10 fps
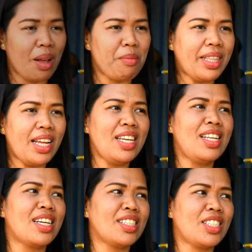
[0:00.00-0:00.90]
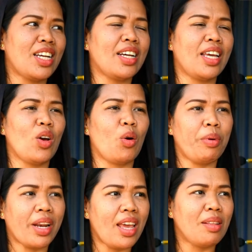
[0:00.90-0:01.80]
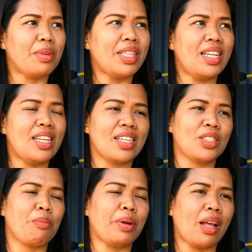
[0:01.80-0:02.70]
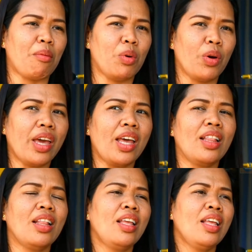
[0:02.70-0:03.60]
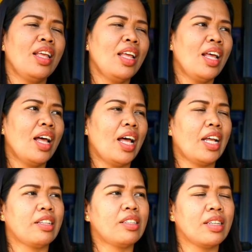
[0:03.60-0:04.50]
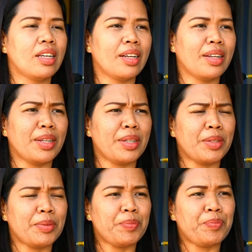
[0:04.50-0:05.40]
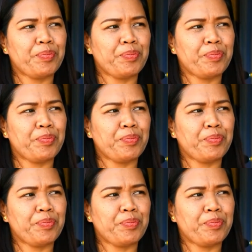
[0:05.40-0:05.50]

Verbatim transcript: siya, madali lang siyang i-operate, madali lang siya patakbuhin. At uh,